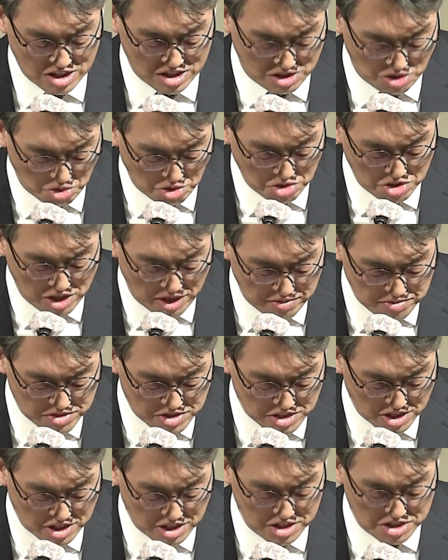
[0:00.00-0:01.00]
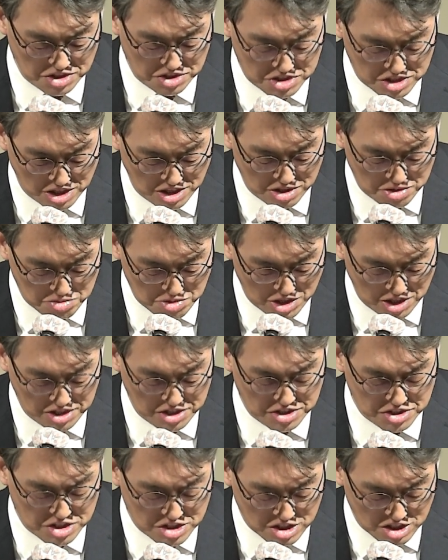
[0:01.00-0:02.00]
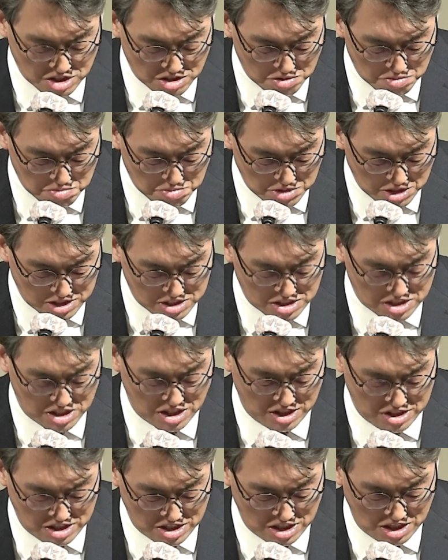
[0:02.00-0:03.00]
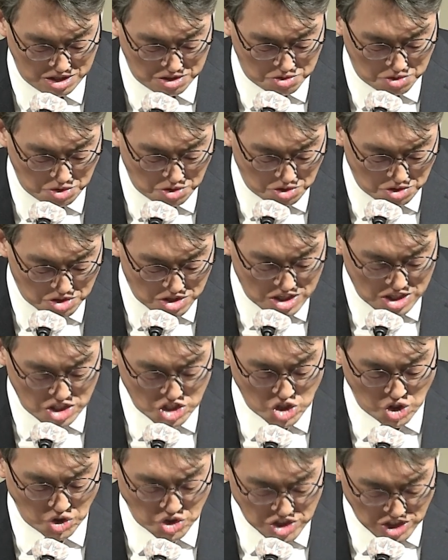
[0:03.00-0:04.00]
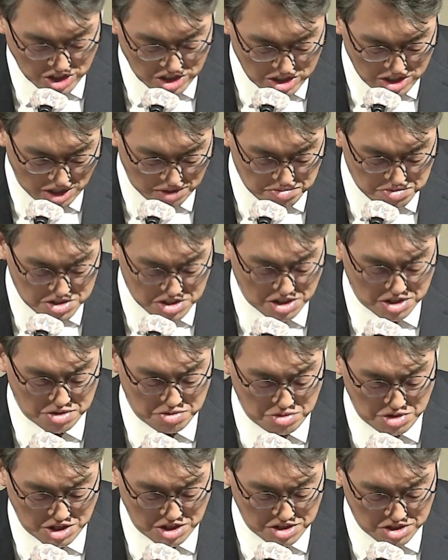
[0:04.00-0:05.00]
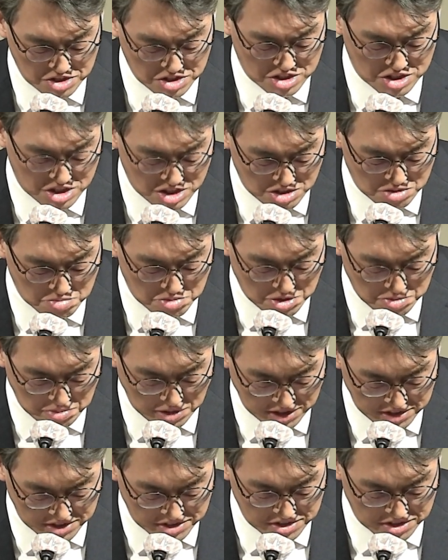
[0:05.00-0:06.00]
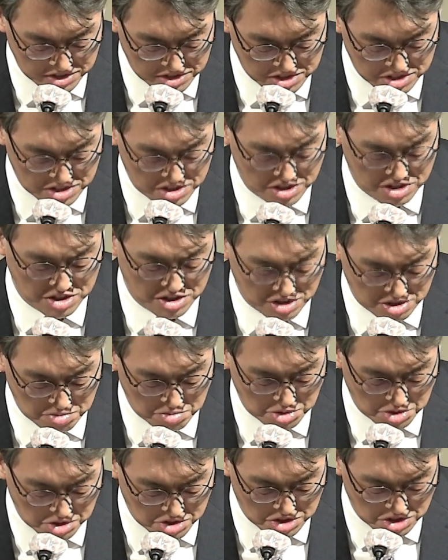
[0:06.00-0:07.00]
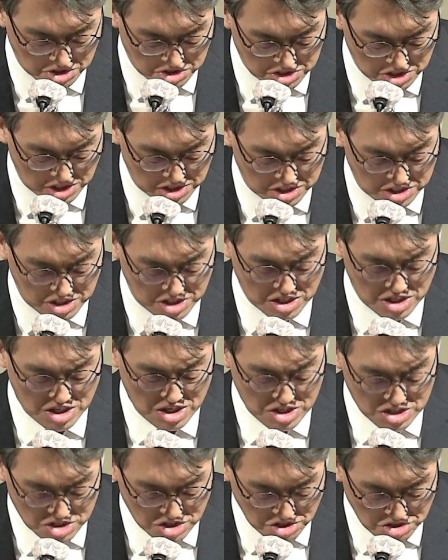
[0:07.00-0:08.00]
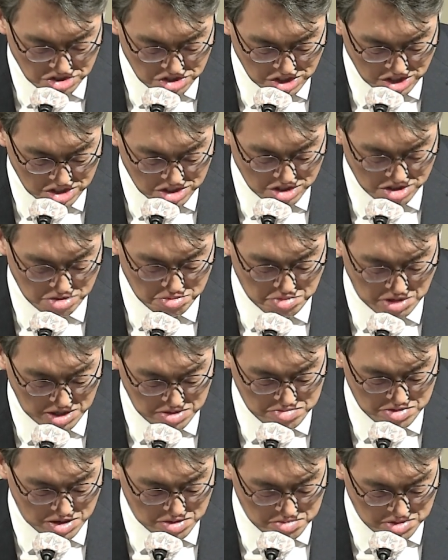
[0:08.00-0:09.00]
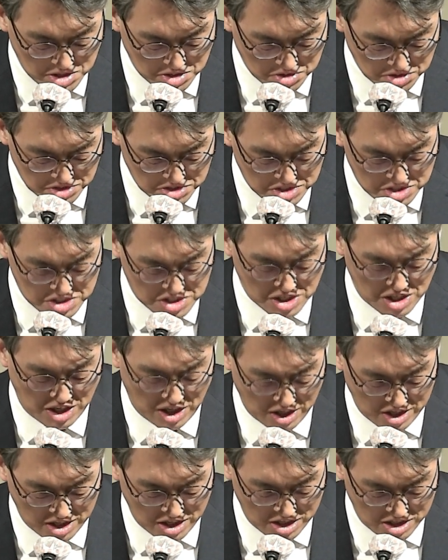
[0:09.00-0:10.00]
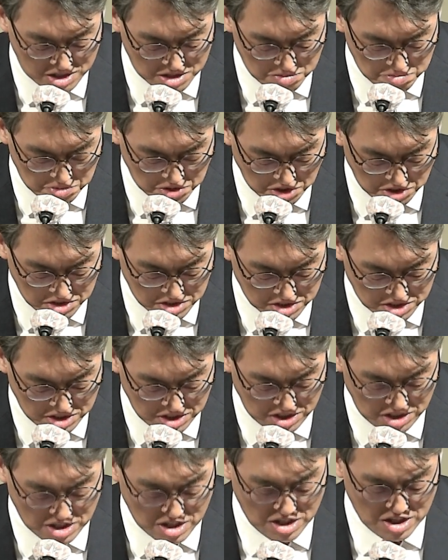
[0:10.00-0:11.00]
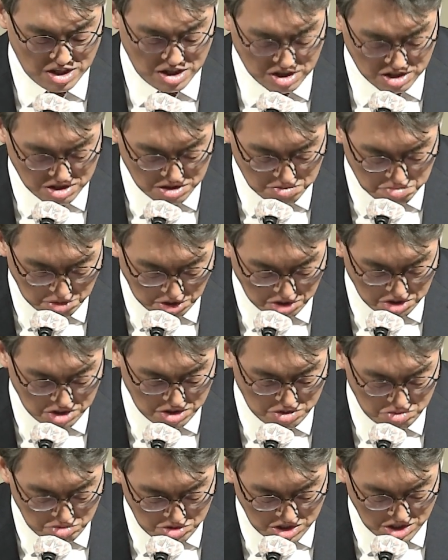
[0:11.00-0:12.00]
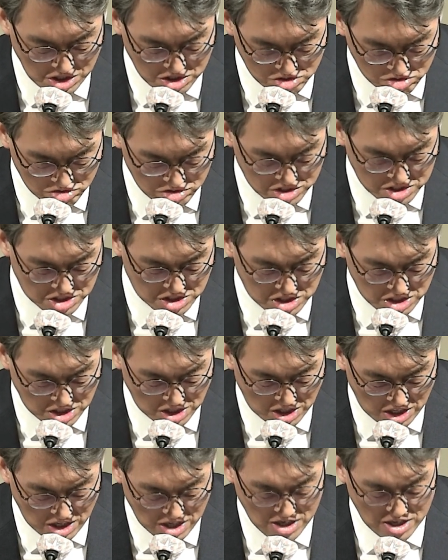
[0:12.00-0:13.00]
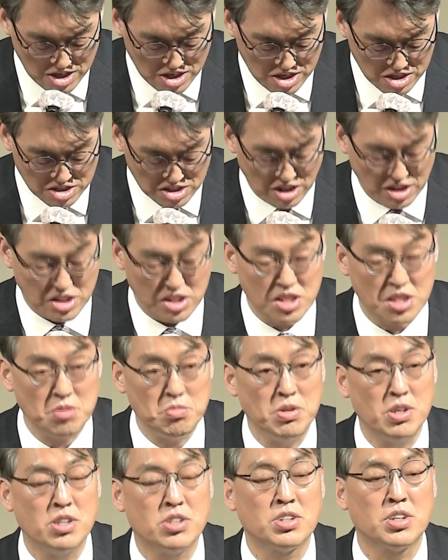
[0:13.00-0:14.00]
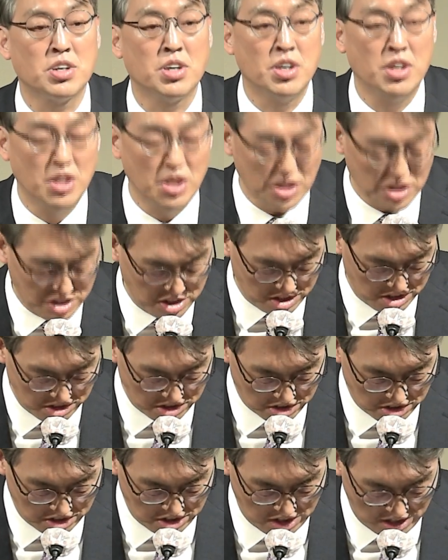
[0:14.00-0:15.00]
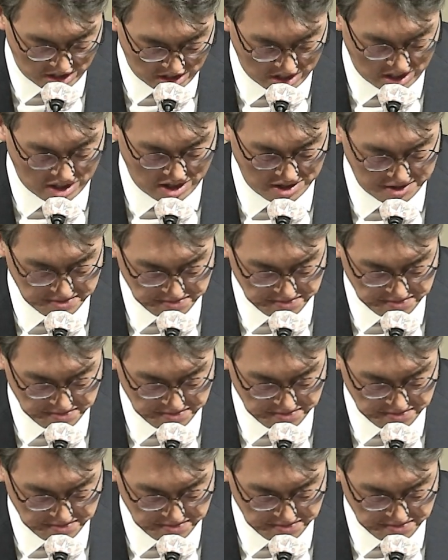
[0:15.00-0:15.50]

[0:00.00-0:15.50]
또 남자가 여자를 위하여 지음 받지 아니하고 여자가 남자를 위하여 지음을 받은 것이니 그러므로 여자는 천사들로 말미암아 권세 아래에 있는 표를 그 머리 위에 둘지니라 자, 11절. 그러나